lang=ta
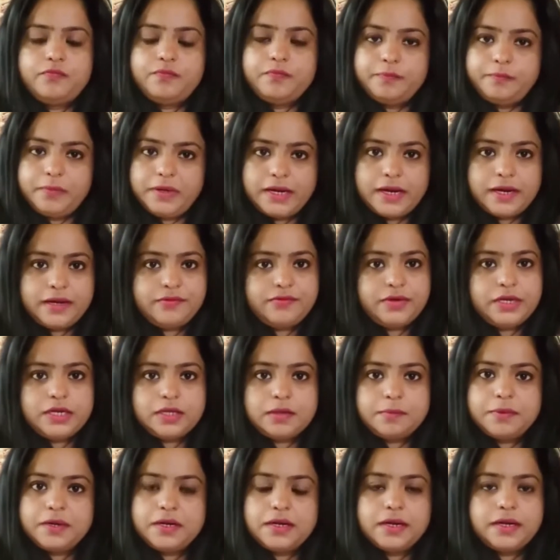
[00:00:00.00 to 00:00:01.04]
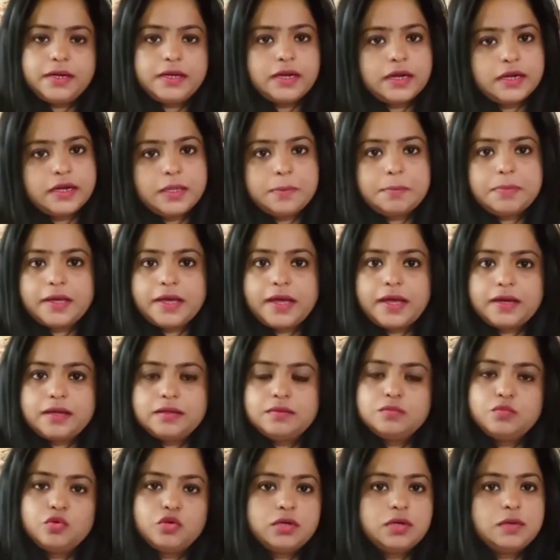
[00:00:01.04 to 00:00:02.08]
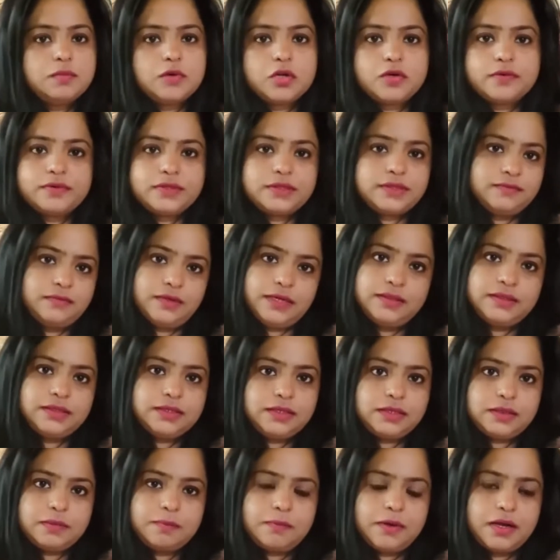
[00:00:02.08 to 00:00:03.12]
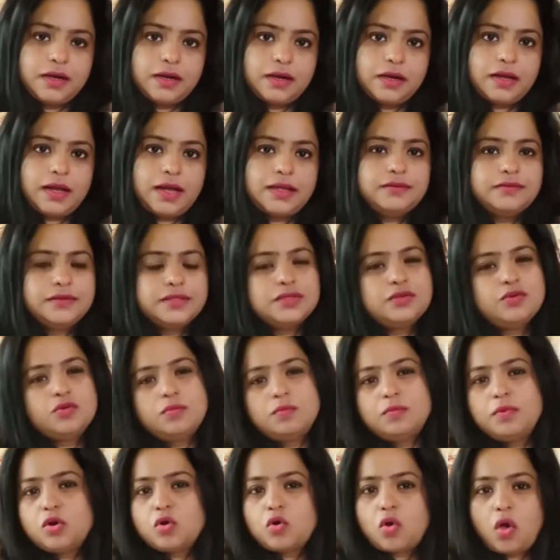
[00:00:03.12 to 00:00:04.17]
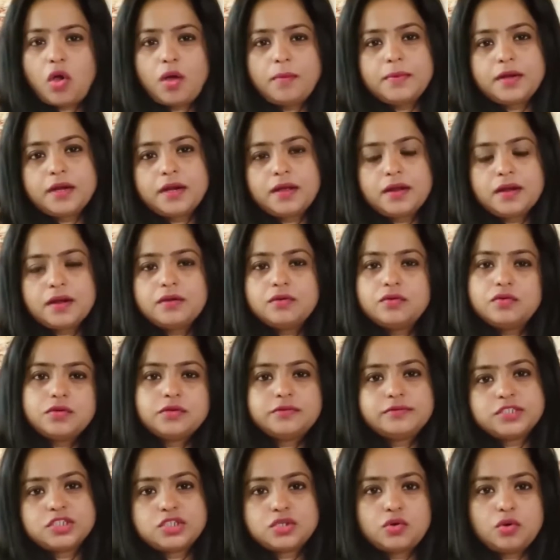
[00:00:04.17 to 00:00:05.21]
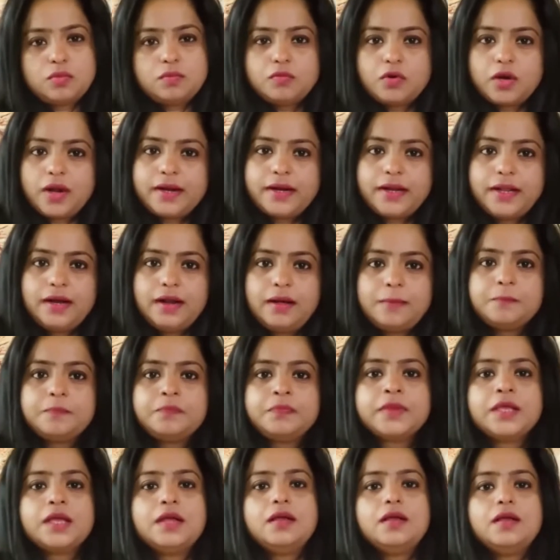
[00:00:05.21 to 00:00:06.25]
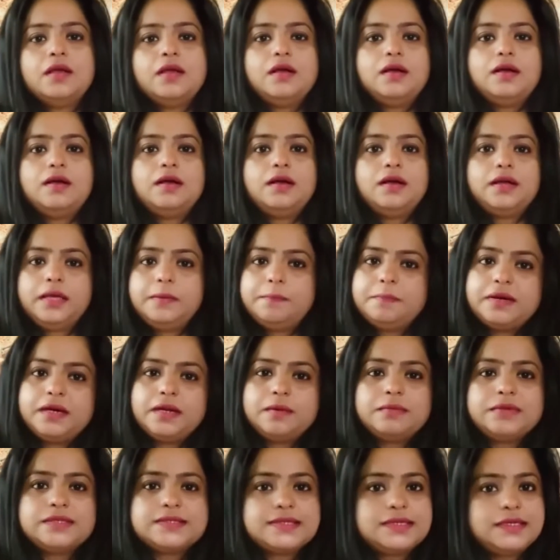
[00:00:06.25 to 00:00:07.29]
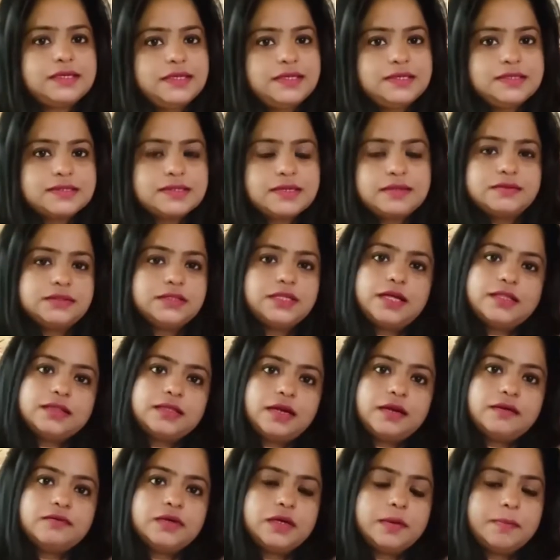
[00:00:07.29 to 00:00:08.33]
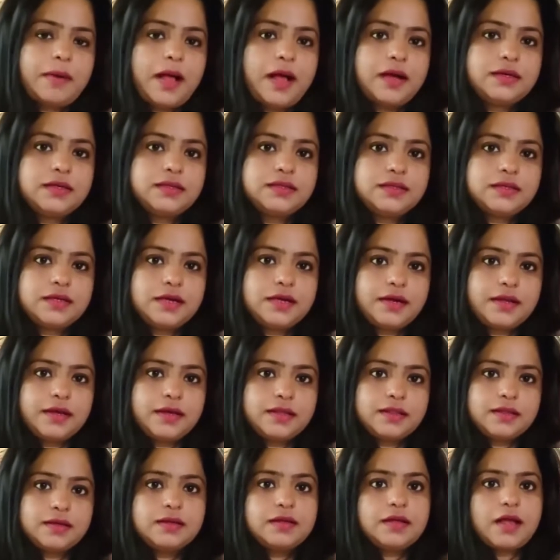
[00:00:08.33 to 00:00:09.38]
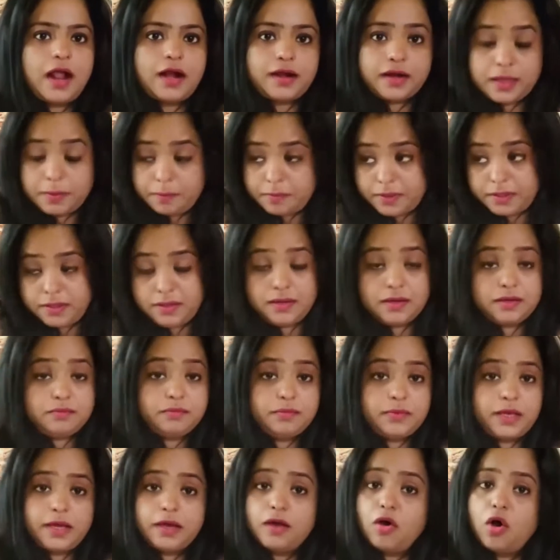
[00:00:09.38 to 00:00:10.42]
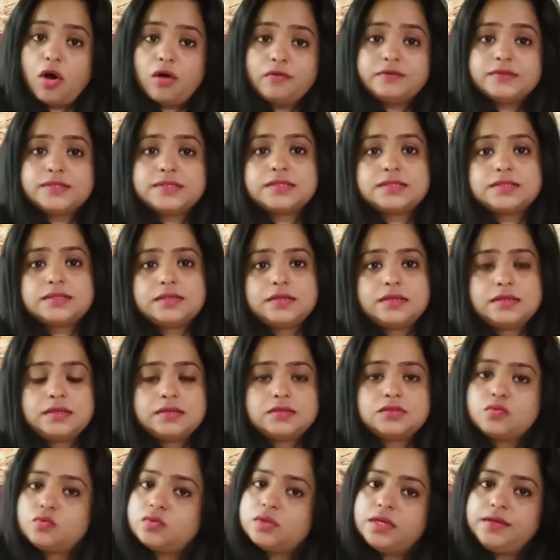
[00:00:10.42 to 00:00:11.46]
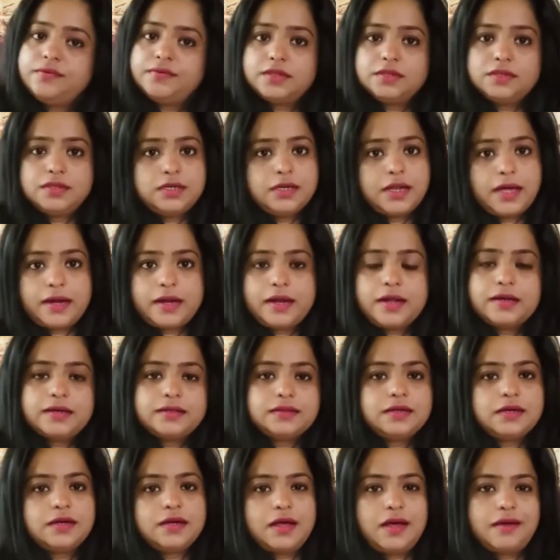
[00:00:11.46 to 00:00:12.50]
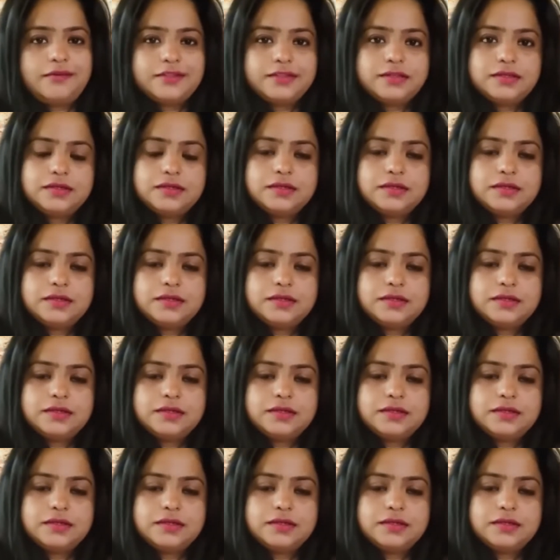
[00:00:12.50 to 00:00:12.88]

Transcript: பின்னாடி வீட்டுக்கு பின்னாடி கண்டிப்பாக யாராவது முருங்கை மரம் வளர்த்துட்ருப்பாங்க அது வந்து ரொம்ப காமனான ஒரு விஷயம் முன்னாடிலாம் இப்போ நம்ம சிட்டிஸில் வந்து அந்த அளவுக்கு பார்க்கறது கிடையாது ஆனால் இப்போ இன்னும் எங்கள் ஆஃபீஸ் சுற்றி வந்து நிறையா இடத்துல நான் வந்து